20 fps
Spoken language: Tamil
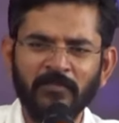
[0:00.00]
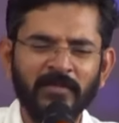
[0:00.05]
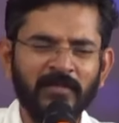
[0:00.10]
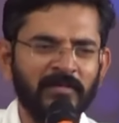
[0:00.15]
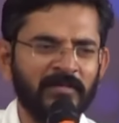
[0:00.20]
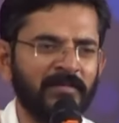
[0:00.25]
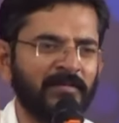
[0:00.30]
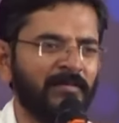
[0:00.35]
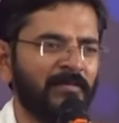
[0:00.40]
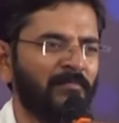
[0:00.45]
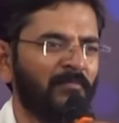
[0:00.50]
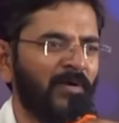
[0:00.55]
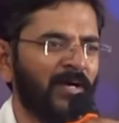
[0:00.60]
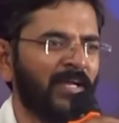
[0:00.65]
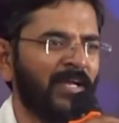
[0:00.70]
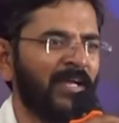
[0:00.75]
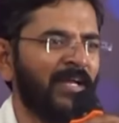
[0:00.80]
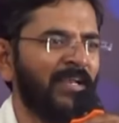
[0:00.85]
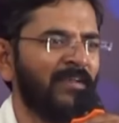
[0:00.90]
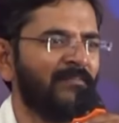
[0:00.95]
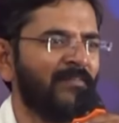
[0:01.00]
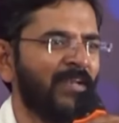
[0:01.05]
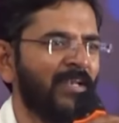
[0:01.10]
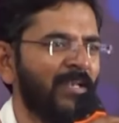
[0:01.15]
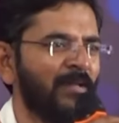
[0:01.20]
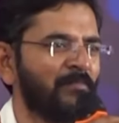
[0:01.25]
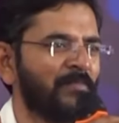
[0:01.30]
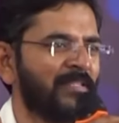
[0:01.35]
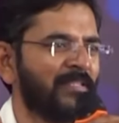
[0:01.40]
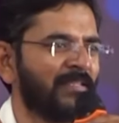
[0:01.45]
அப்படியே மக்கள்
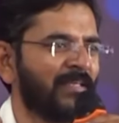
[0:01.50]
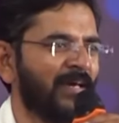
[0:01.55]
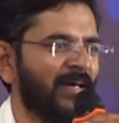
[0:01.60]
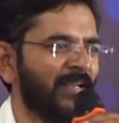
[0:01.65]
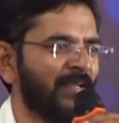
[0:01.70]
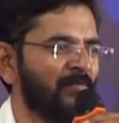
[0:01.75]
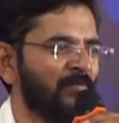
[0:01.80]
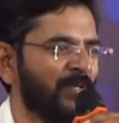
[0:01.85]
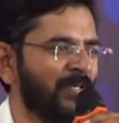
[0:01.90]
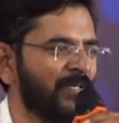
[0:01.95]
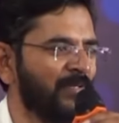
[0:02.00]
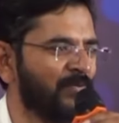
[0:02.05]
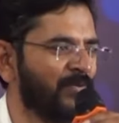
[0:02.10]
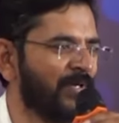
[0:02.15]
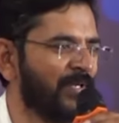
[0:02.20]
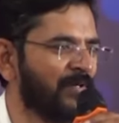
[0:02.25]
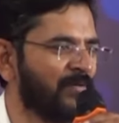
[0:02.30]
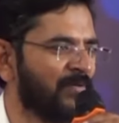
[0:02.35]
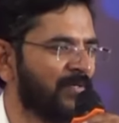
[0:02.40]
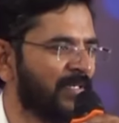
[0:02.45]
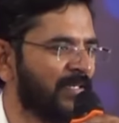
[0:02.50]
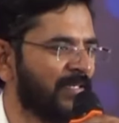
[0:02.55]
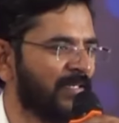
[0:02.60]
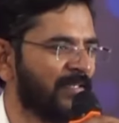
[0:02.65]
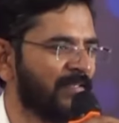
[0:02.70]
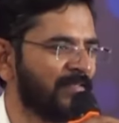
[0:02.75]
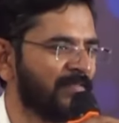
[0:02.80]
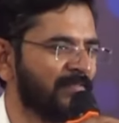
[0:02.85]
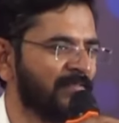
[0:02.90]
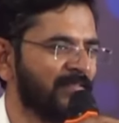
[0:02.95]
வெள்ளம் கரை
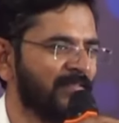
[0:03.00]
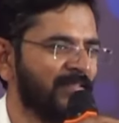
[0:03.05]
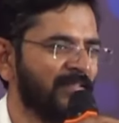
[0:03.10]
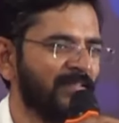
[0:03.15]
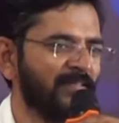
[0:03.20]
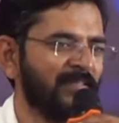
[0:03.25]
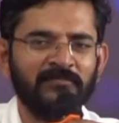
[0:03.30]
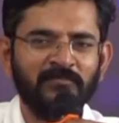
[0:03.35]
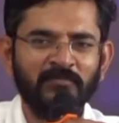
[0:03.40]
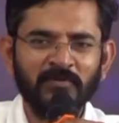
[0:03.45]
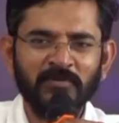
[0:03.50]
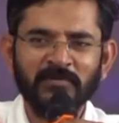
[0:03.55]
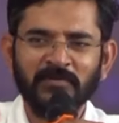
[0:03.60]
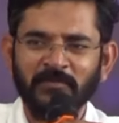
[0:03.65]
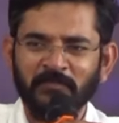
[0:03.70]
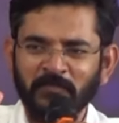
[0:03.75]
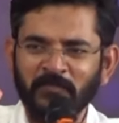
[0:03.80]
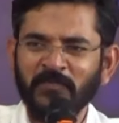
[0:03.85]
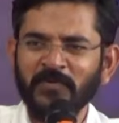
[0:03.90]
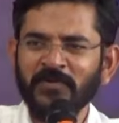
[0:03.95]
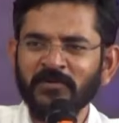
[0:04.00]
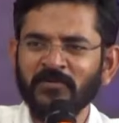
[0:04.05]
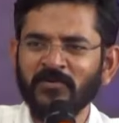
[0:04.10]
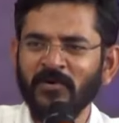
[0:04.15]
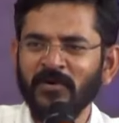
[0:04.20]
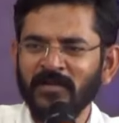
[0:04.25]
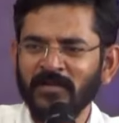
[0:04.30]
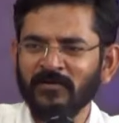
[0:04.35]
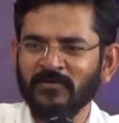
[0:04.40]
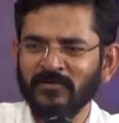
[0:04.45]
ஓடிக்கொண்டிருக்கிறது இவ்வளோ இப்படி
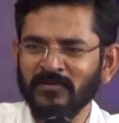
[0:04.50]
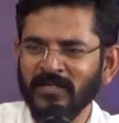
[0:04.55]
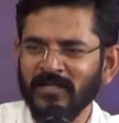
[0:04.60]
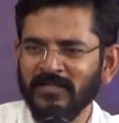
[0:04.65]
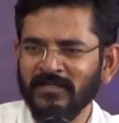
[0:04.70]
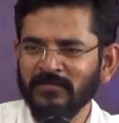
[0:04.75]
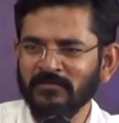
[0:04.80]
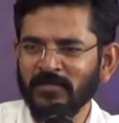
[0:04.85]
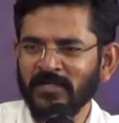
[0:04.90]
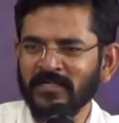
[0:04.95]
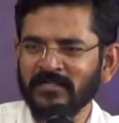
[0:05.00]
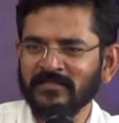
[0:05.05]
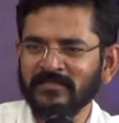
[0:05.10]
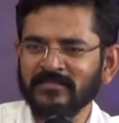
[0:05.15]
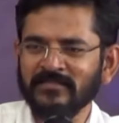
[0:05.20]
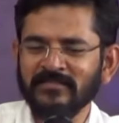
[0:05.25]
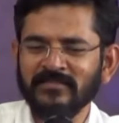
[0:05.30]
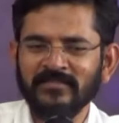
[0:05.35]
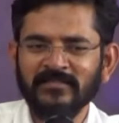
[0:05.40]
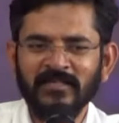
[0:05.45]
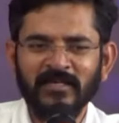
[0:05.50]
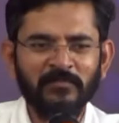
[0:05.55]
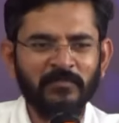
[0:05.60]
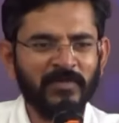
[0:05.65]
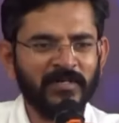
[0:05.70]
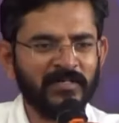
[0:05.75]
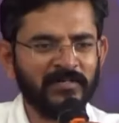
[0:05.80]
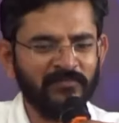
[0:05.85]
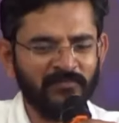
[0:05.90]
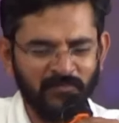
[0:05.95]
கோயிலை கொண்டாடணுமா
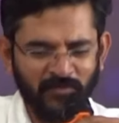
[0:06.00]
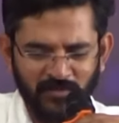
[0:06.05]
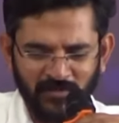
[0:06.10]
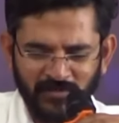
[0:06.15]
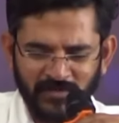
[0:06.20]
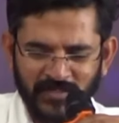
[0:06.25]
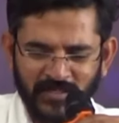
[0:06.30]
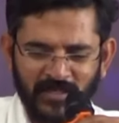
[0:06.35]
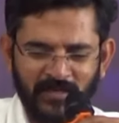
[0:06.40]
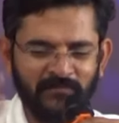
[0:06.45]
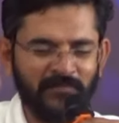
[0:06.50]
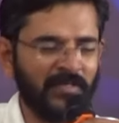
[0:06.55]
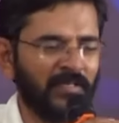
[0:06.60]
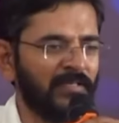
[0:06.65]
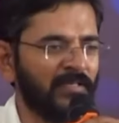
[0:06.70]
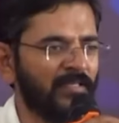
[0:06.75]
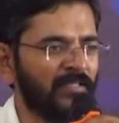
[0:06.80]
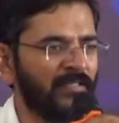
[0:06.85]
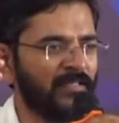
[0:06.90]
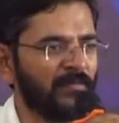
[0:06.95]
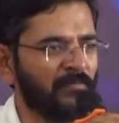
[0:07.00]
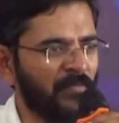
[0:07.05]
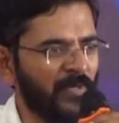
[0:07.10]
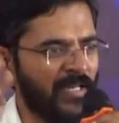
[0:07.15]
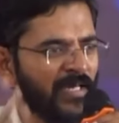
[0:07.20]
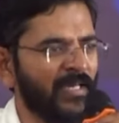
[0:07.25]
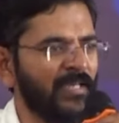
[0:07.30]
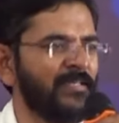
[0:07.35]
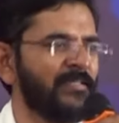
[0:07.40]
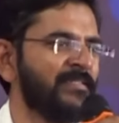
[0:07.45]
ஏன்பா இவ்வளோ டிராஃபிக் நிற்கிது
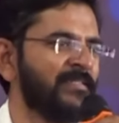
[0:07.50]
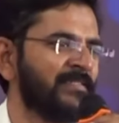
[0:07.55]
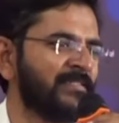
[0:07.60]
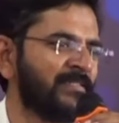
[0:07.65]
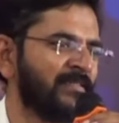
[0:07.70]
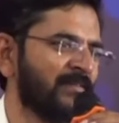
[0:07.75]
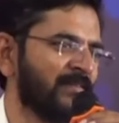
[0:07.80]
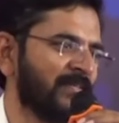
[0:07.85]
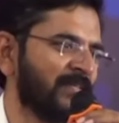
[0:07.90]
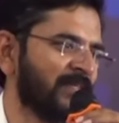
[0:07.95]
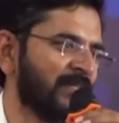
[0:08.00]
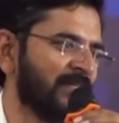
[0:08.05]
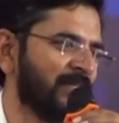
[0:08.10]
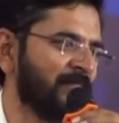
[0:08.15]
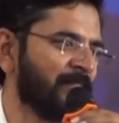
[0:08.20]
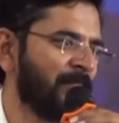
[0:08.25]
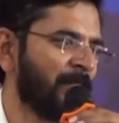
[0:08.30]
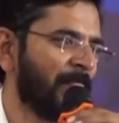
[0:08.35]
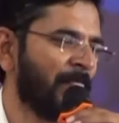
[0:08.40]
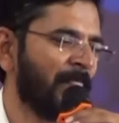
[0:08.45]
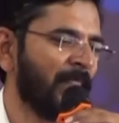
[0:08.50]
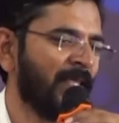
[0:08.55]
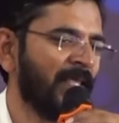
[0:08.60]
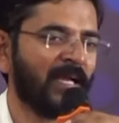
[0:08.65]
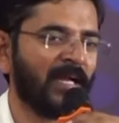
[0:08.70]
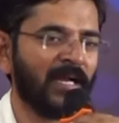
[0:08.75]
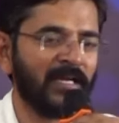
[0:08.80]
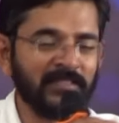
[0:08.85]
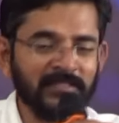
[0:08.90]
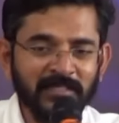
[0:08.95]
ரொம்ப நேரம் நின்றுட்டுருக்குறோம் நாங்கள்
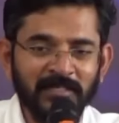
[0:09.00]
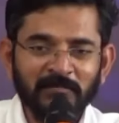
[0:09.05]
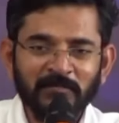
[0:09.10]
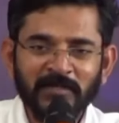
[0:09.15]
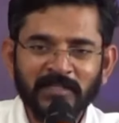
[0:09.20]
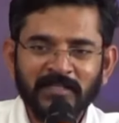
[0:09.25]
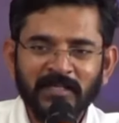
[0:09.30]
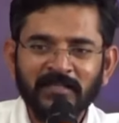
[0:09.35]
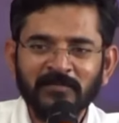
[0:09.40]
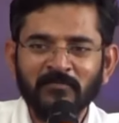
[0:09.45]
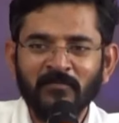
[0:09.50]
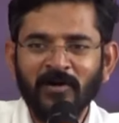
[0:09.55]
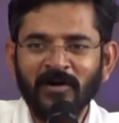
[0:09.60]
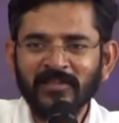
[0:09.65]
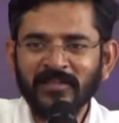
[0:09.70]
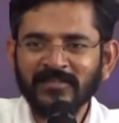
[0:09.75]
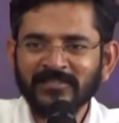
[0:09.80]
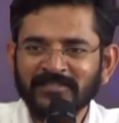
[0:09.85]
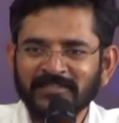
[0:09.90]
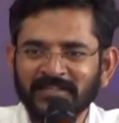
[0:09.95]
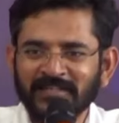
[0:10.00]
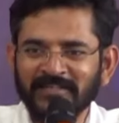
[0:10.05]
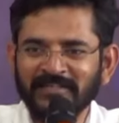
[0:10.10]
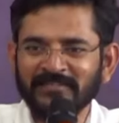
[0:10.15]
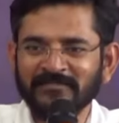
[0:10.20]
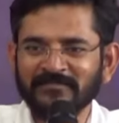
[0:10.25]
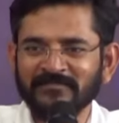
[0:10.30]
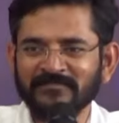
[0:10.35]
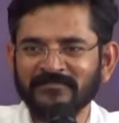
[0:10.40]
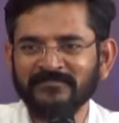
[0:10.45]
கடைசியில் பார்த்தா அது மாதா சிலை
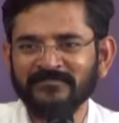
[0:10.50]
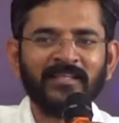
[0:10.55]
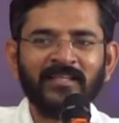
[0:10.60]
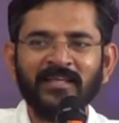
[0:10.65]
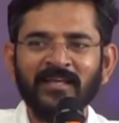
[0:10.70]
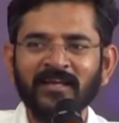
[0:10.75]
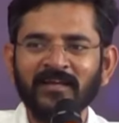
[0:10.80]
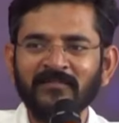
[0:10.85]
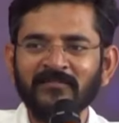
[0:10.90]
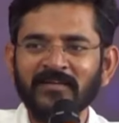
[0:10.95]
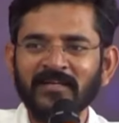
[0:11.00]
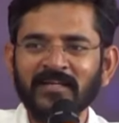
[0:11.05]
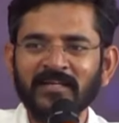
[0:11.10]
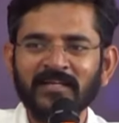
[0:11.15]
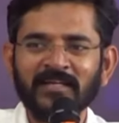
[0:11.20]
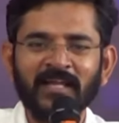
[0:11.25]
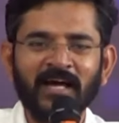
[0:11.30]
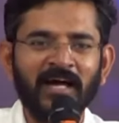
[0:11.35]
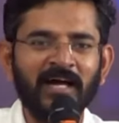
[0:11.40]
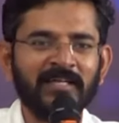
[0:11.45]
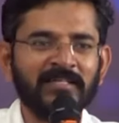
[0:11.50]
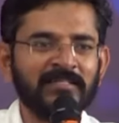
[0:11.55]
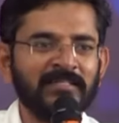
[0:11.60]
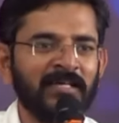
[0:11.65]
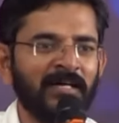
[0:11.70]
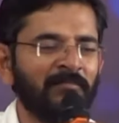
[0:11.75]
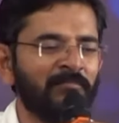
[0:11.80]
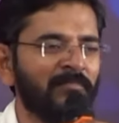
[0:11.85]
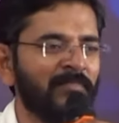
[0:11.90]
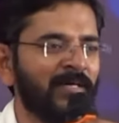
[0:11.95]
எங்கள் வீட்டில் நான்
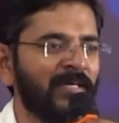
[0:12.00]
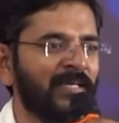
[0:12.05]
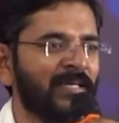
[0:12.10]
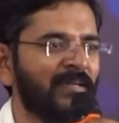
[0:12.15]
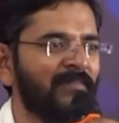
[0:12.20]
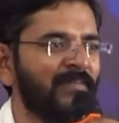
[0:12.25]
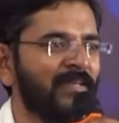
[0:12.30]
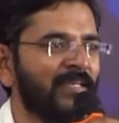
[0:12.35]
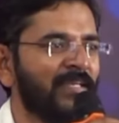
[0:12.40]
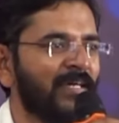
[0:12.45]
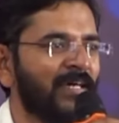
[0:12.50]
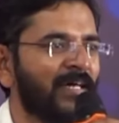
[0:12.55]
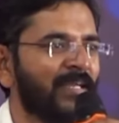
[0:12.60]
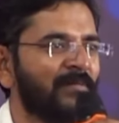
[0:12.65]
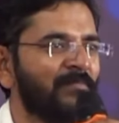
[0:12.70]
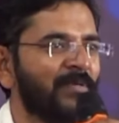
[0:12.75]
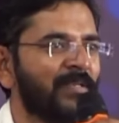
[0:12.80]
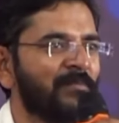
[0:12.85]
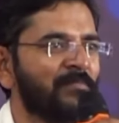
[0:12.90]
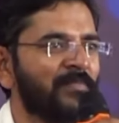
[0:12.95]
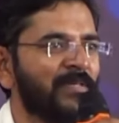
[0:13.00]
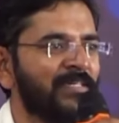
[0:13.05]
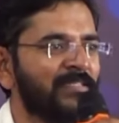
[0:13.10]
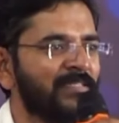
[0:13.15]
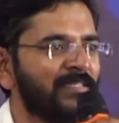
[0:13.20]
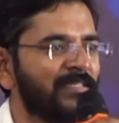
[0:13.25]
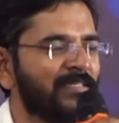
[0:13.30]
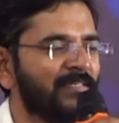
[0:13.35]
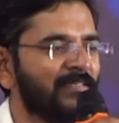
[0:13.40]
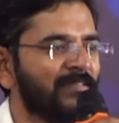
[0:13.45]
அம்மா எங்கள் வீட்டுக்கார
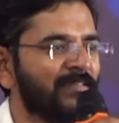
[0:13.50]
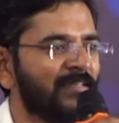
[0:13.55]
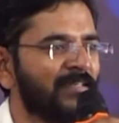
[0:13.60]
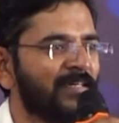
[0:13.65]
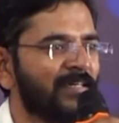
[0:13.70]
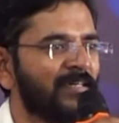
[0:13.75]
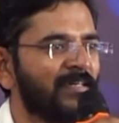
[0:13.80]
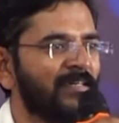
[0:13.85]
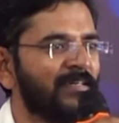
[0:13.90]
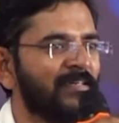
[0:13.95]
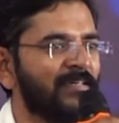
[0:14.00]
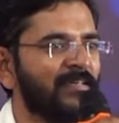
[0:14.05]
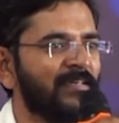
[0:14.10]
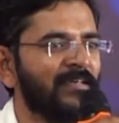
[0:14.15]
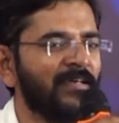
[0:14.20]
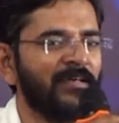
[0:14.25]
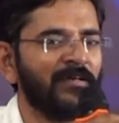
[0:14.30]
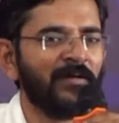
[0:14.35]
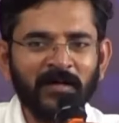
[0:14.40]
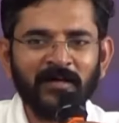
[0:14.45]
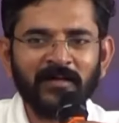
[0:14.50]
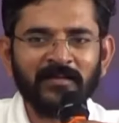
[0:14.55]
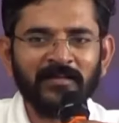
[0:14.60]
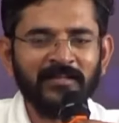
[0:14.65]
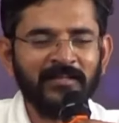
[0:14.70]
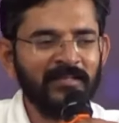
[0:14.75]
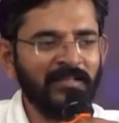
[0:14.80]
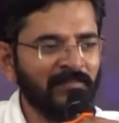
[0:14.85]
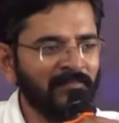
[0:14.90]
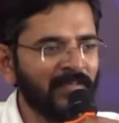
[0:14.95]
பேசிக்கிட்டு இருக்கிறோம் நாங்கள் எப்பா
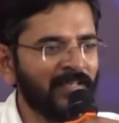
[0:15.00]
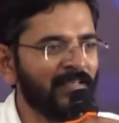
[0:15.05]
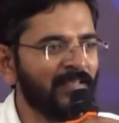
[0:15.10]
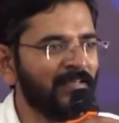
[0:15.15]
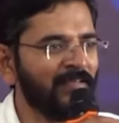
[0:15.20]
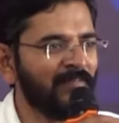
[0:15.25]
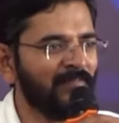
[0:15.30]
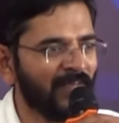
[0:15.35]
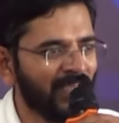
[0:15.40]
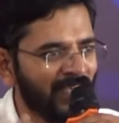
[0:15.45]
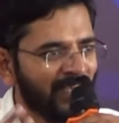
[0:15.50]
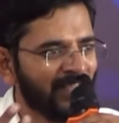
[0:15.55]
இன்ன வரைக்கும்